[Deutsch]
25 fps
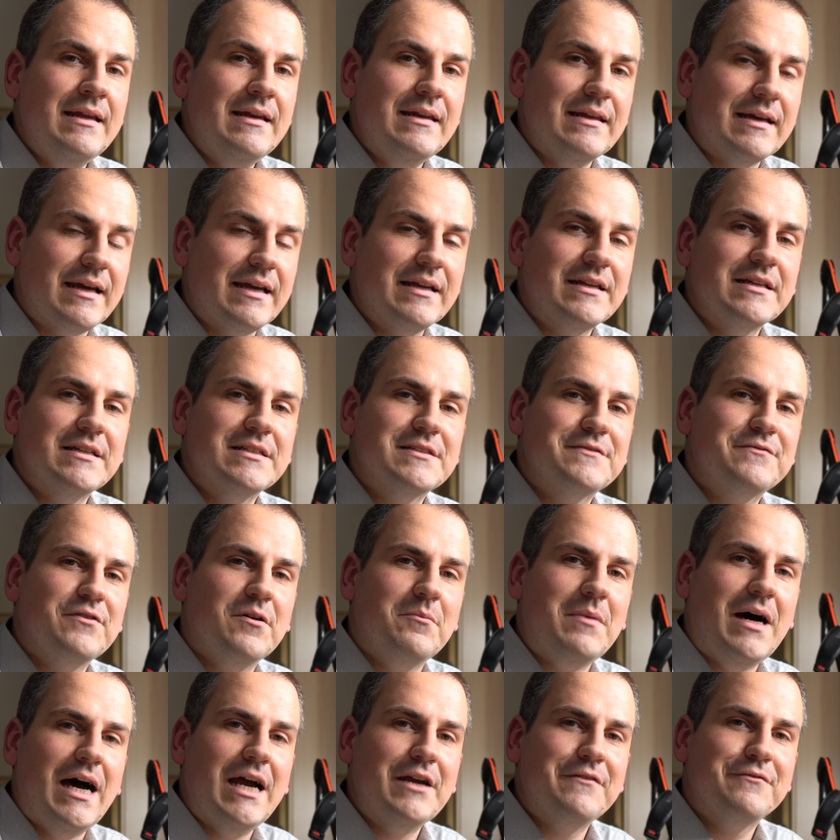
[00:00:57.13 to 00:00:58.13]
Die Rede ist
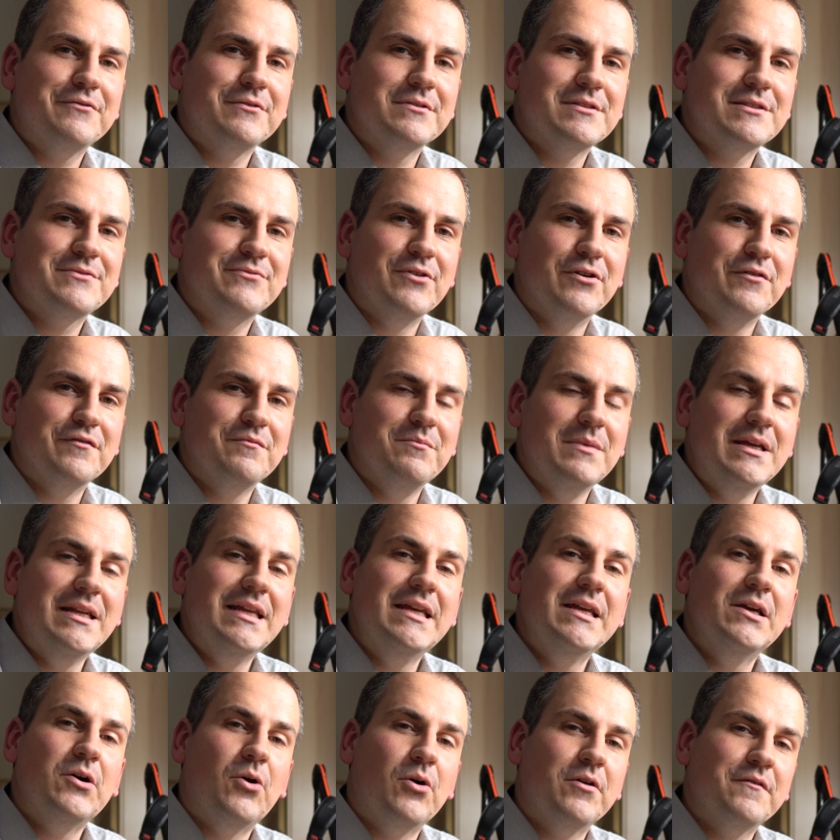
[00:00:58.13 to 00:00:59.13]
vom iPhone 12
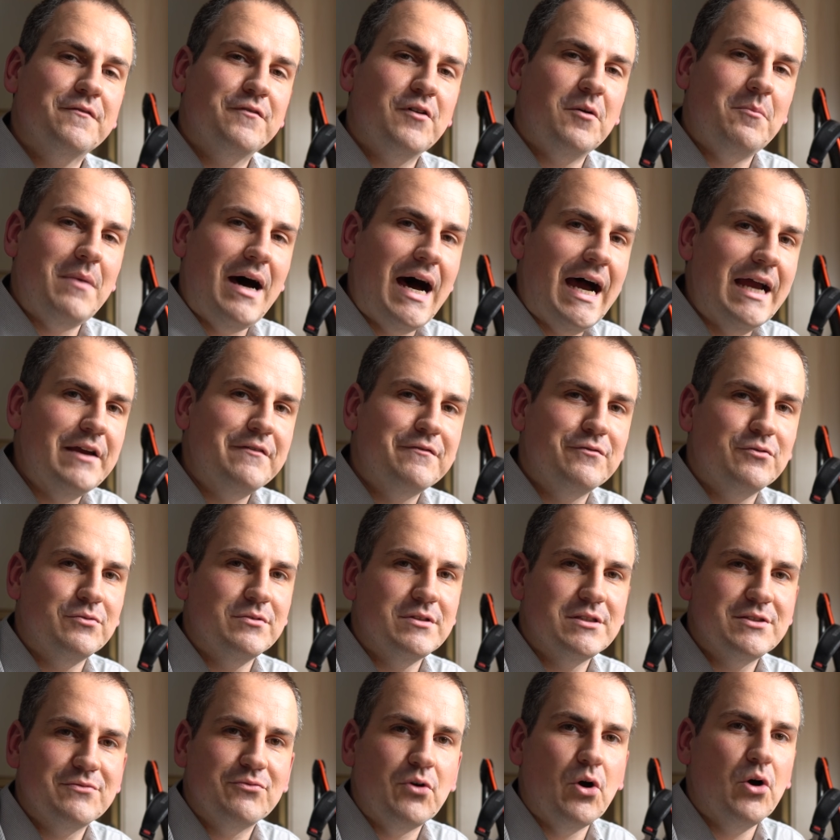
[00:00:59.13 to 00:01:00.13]
Mini und vom
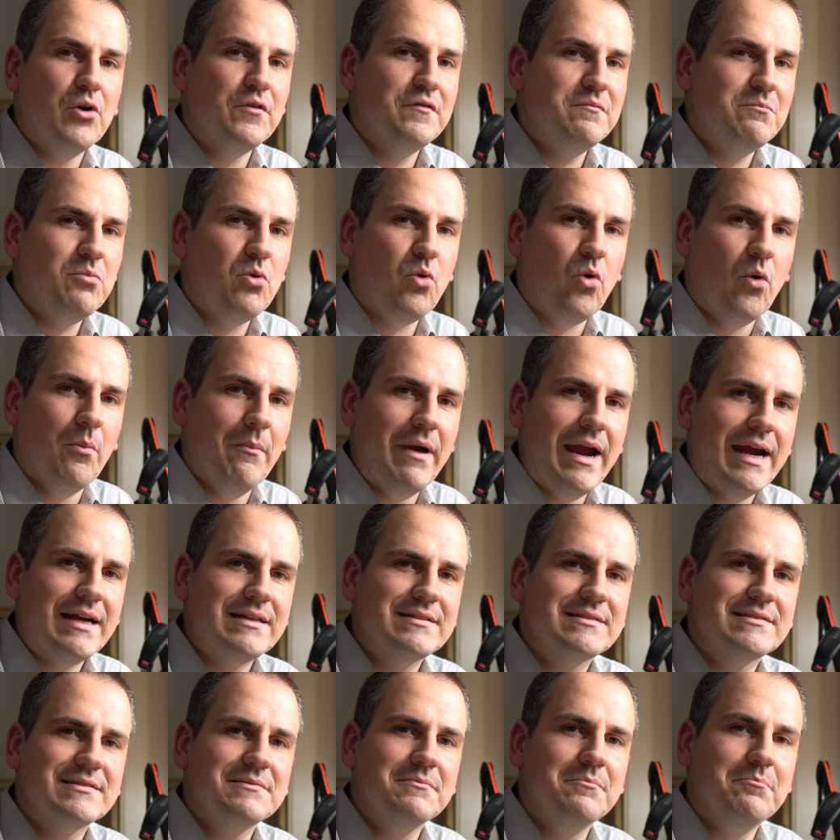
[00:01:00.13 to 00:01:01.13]
iPhone 12 Pro
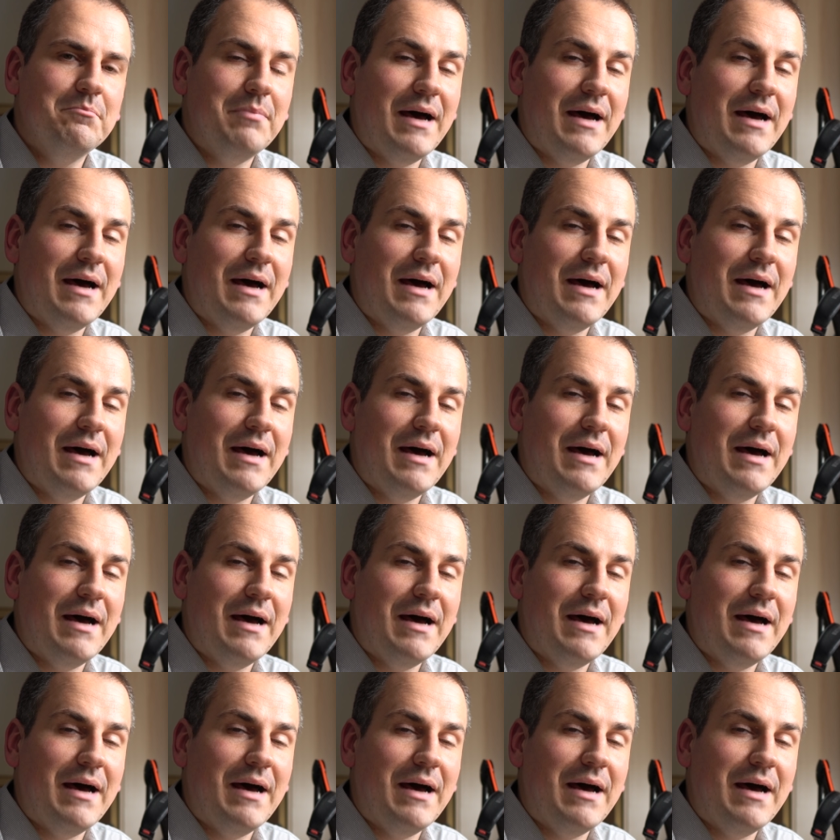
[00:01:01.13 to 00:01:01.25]
Max.